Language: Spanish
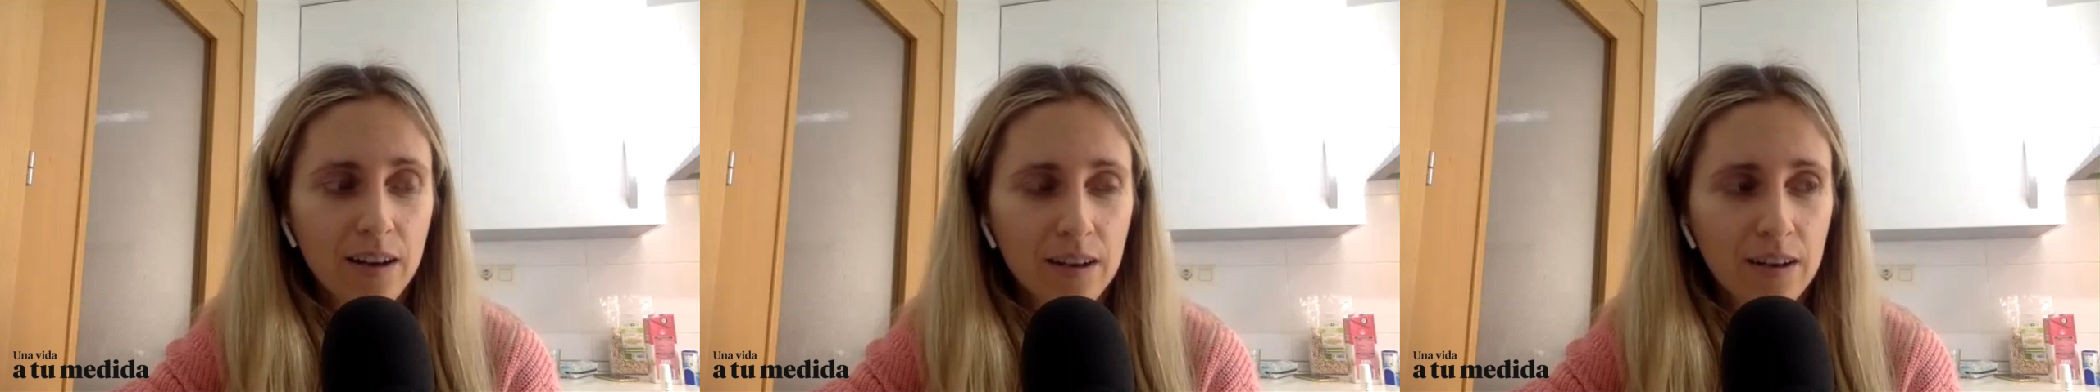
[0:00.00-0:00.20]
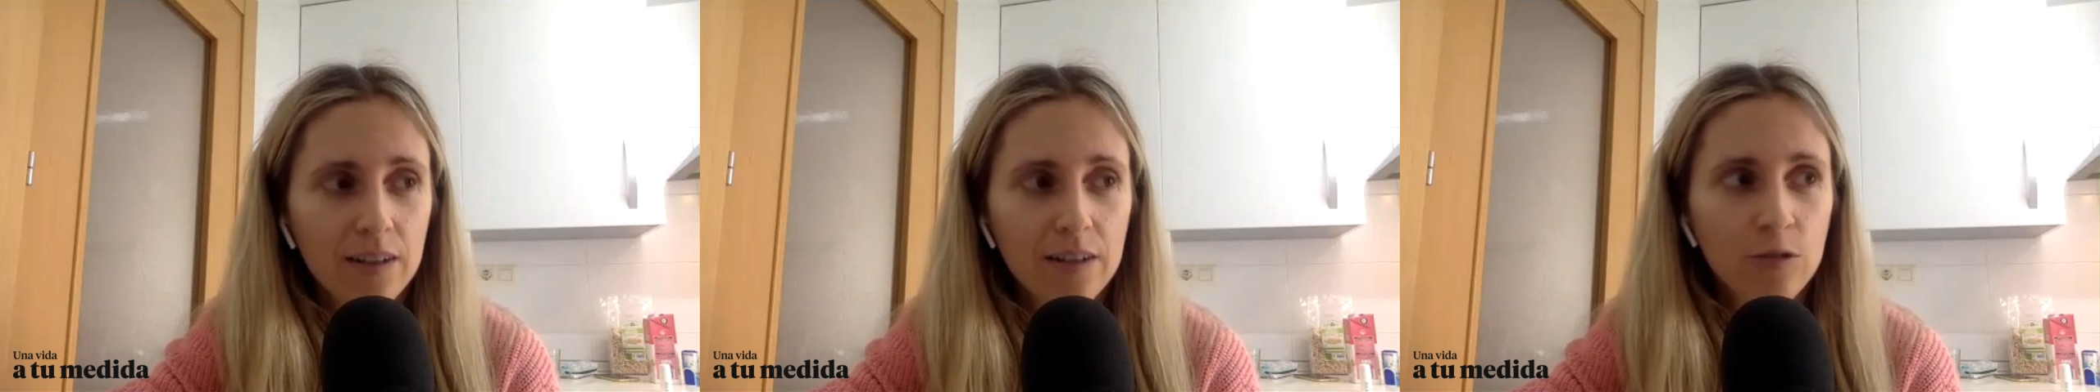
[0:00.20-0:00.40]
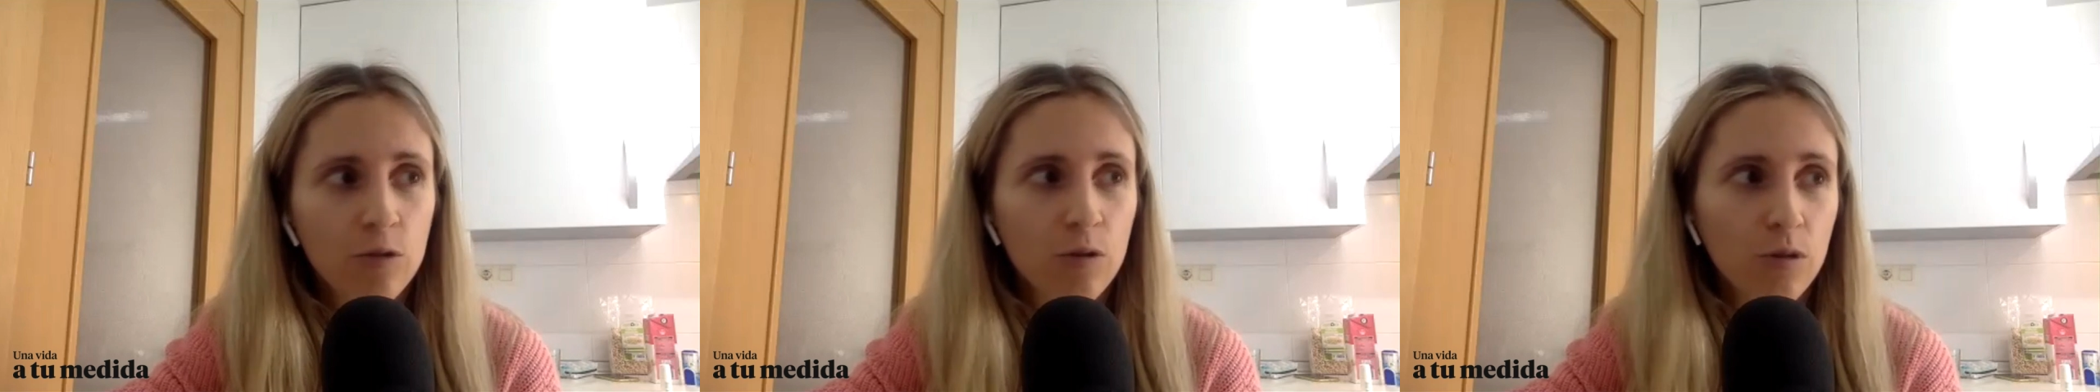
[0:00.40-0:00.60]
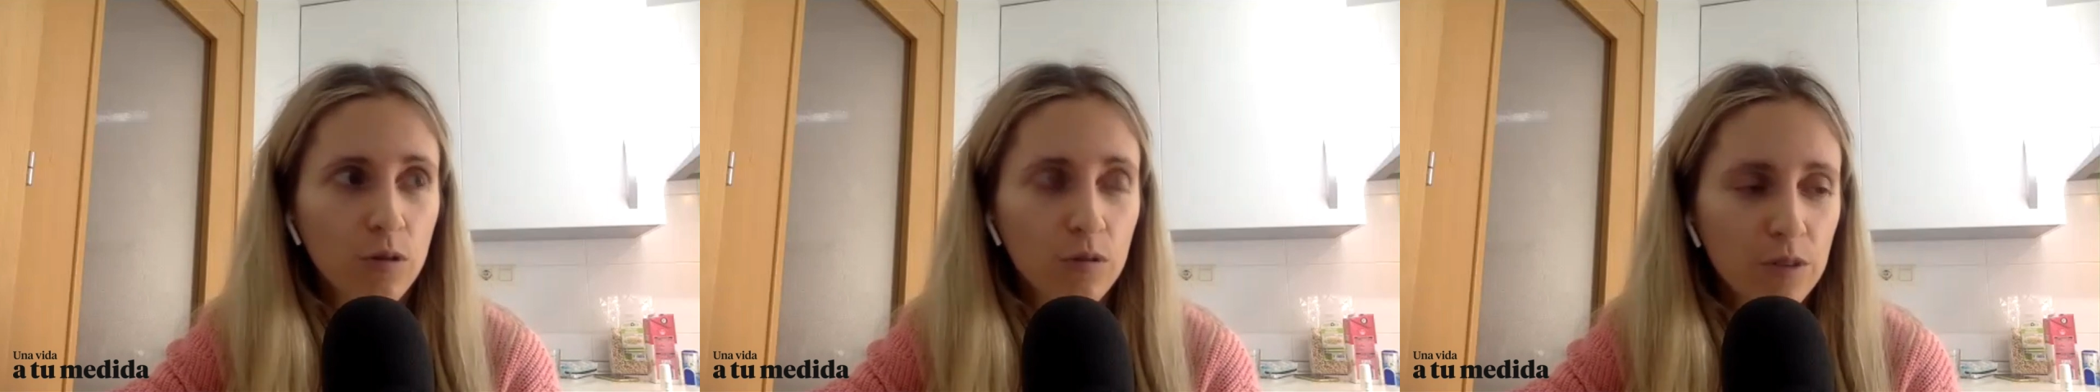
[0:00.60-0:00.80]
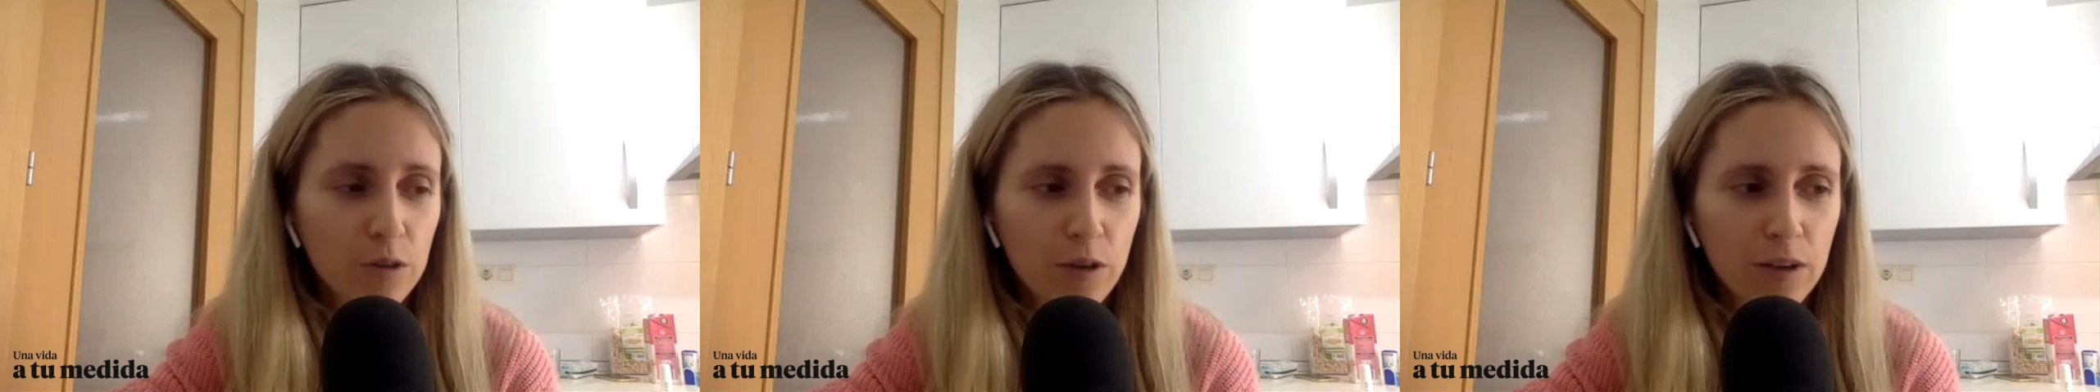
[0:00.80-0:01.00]
Ángel, y esto lo
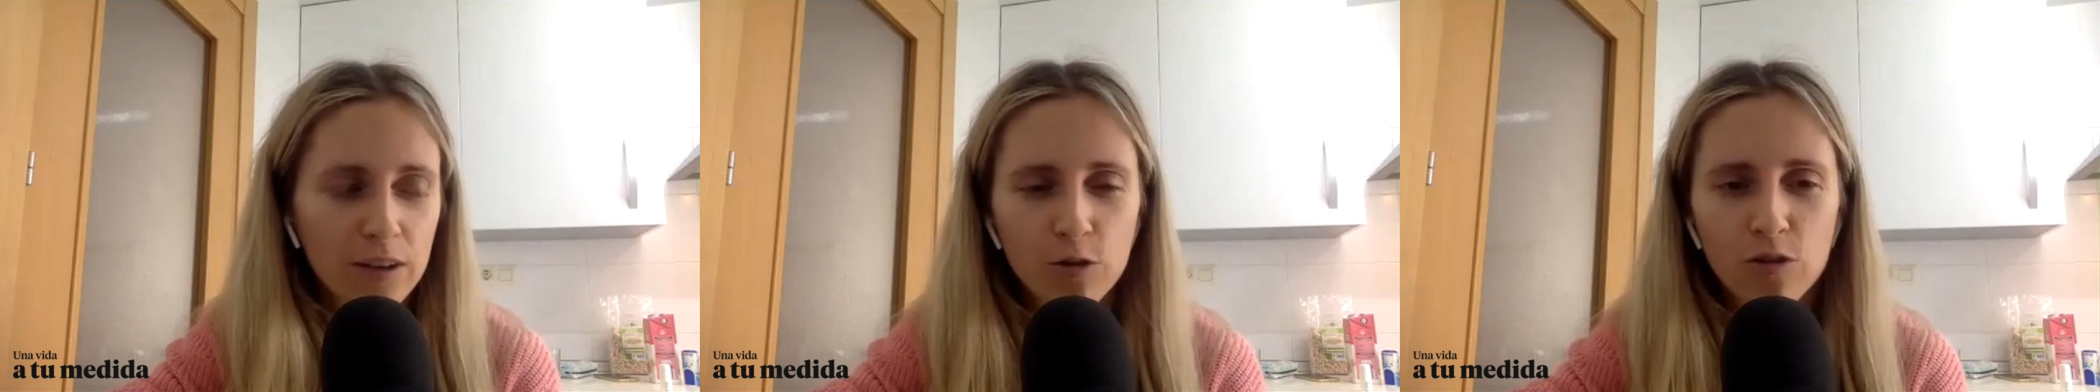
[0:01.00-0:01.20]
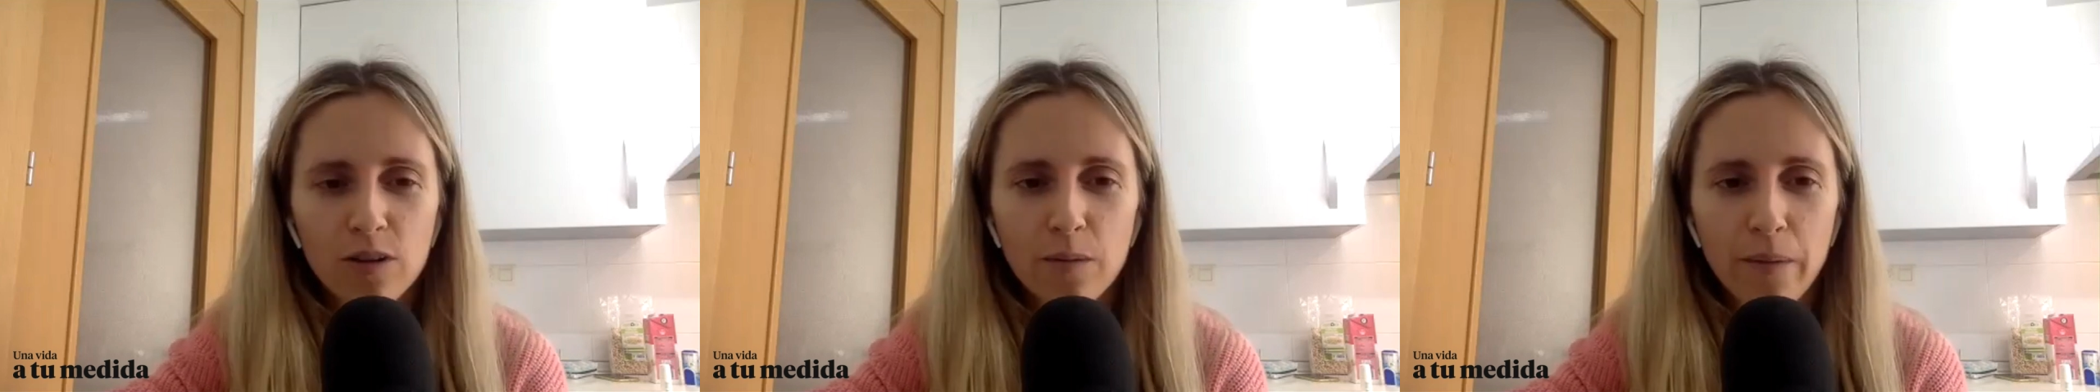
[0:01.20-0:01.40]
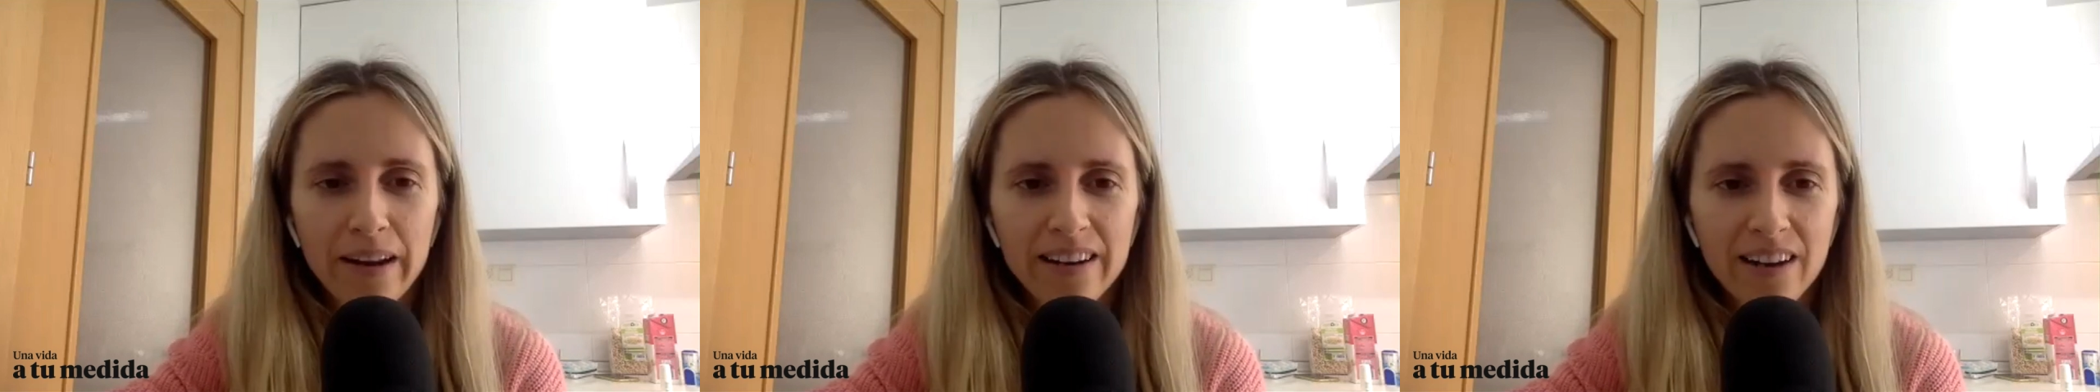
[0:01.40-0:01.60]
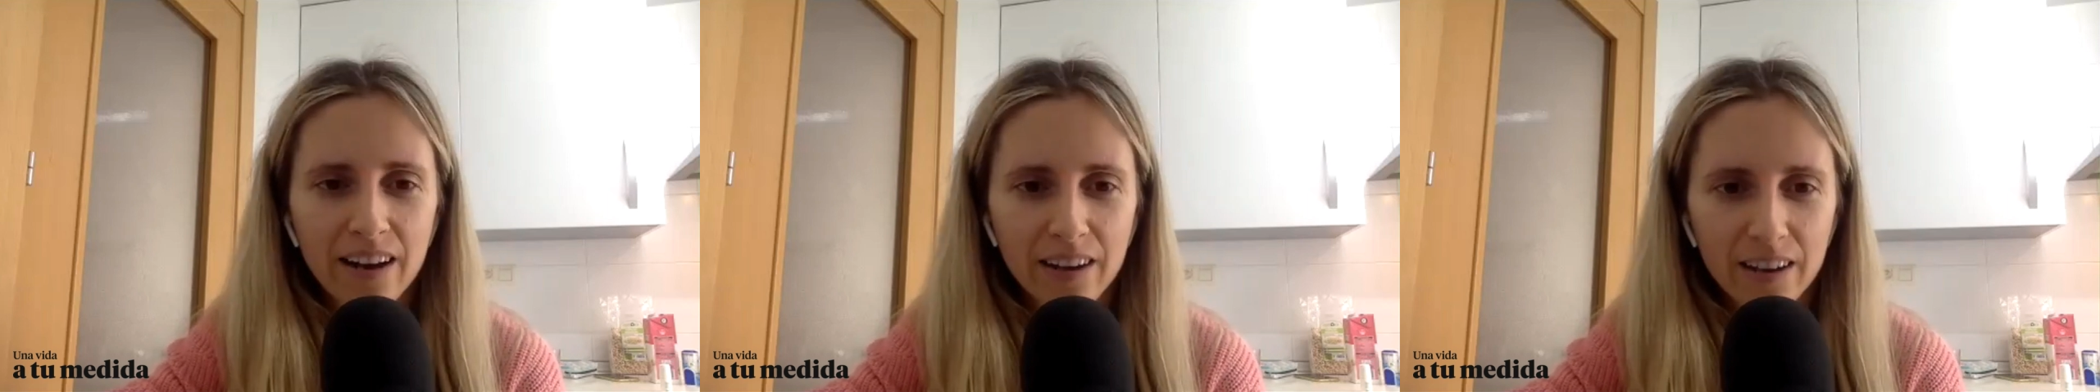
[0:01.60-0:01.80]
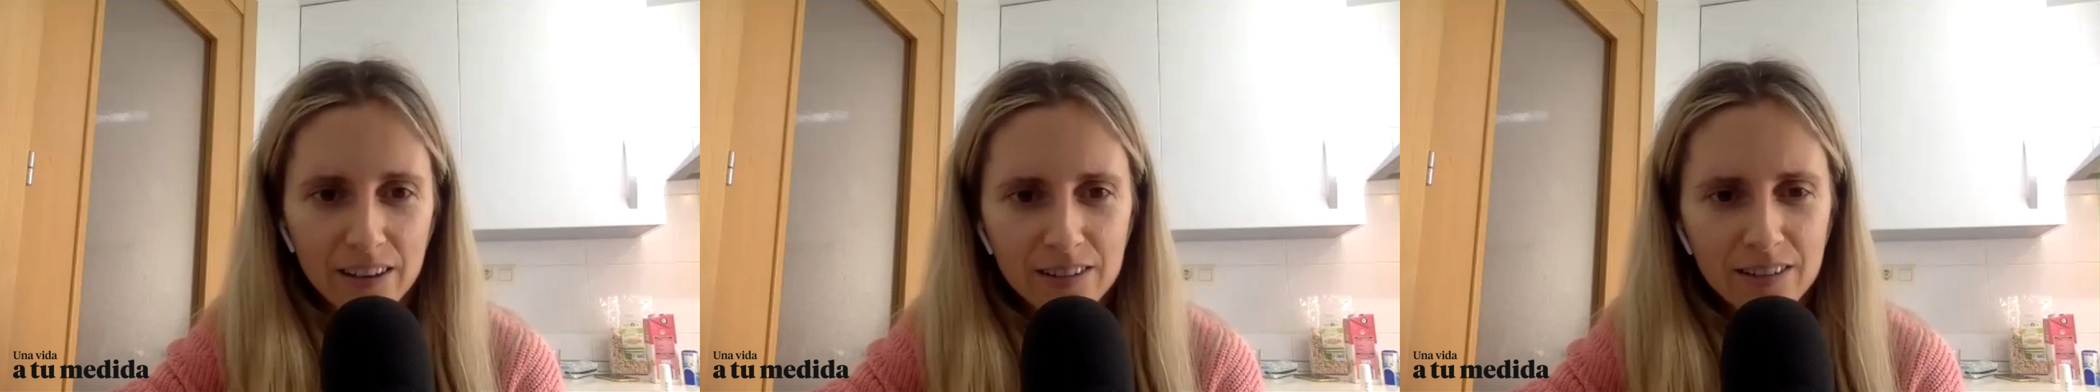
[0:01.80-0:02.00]
confieso aquí, esto es el Marina
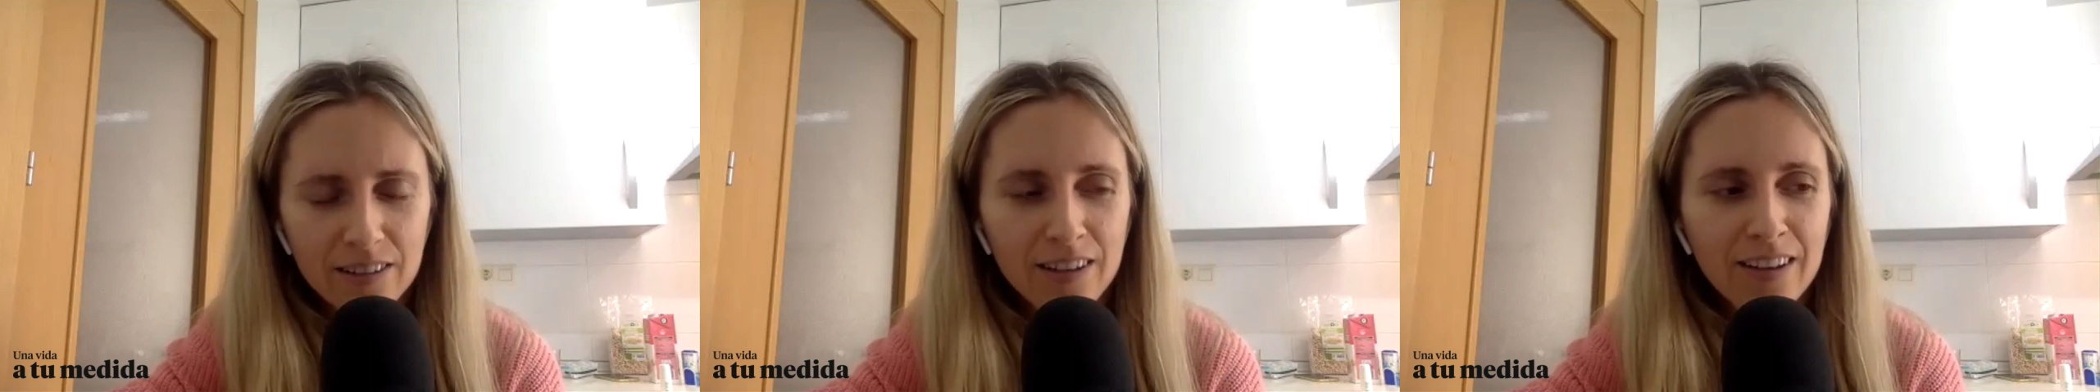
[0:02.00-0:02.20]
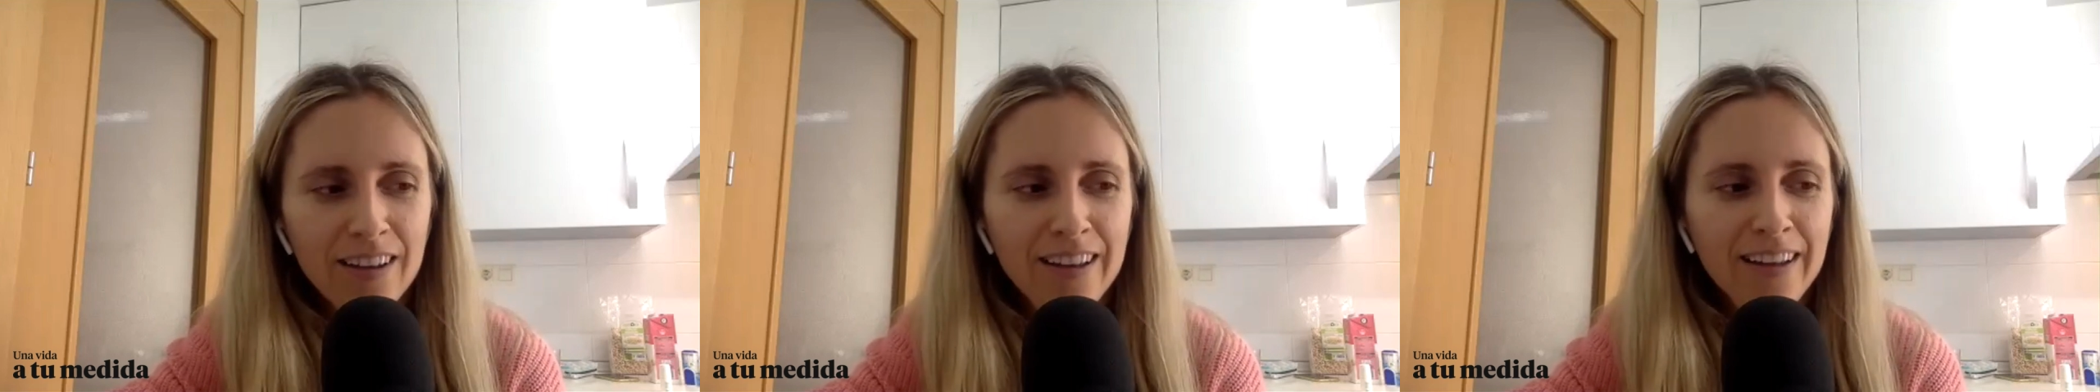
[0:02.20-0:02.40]
Gates,